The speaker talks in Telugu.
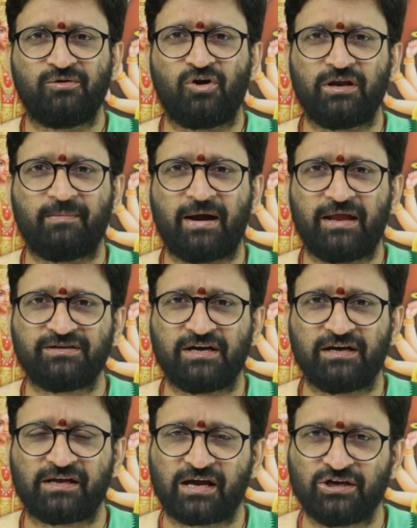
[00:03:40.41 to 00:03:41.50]
గృహ నిర్మాణ
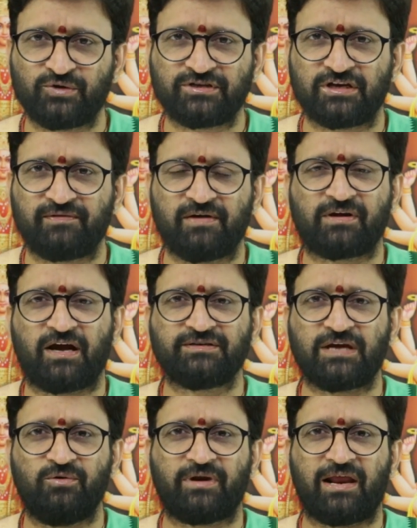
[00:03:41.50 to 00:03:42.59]
ఏజెంట్లకి కలిసి వచ్చేటువంటి
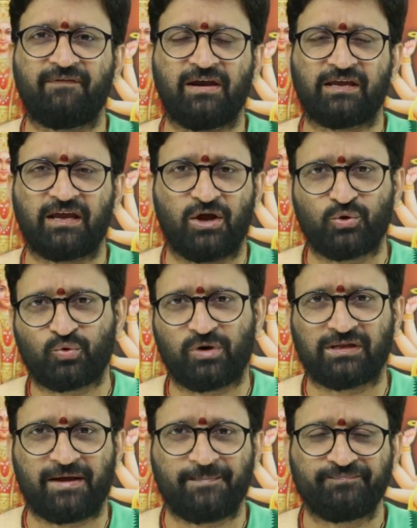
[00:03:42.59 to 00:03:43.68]
అవకాశాలు డ్రైవర్లకి అనుకూలత